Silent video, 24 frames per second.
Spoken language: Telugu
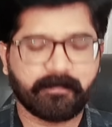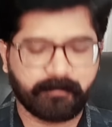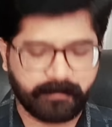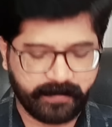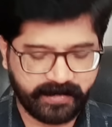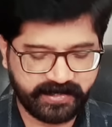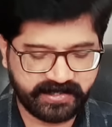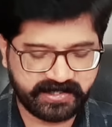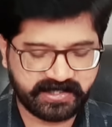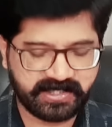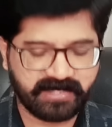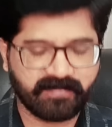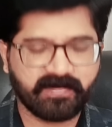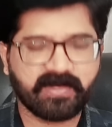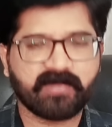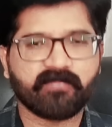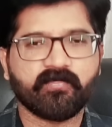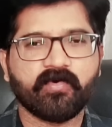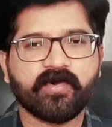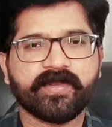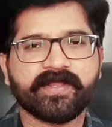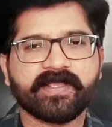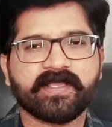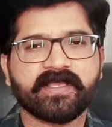ప్రిన్స్ ఎవరు
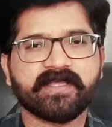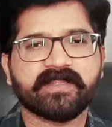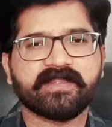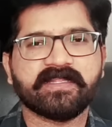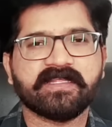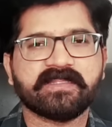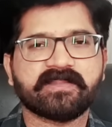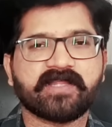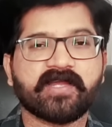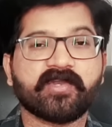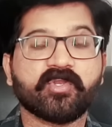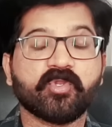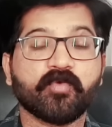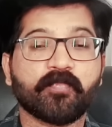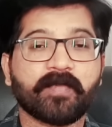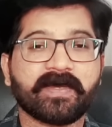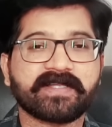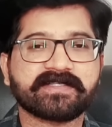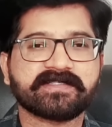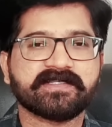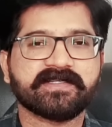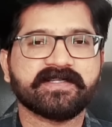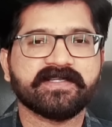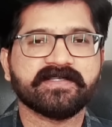ఓటింగ్ అయితే థర్టీ
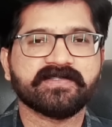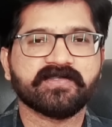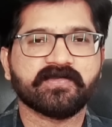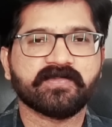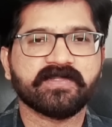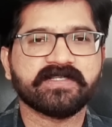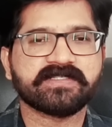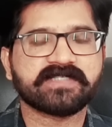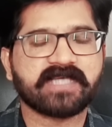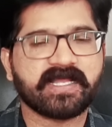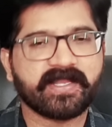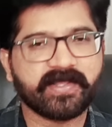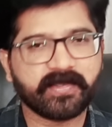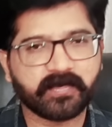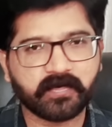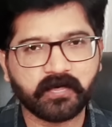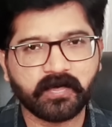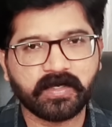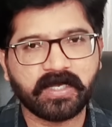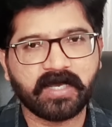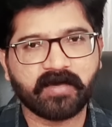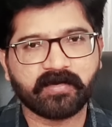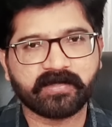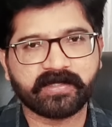పర్సెంటేజ్ ఉంది చాలా
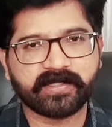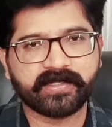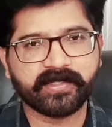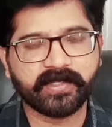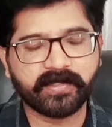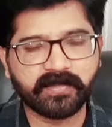ఎక్కువగా ఉంది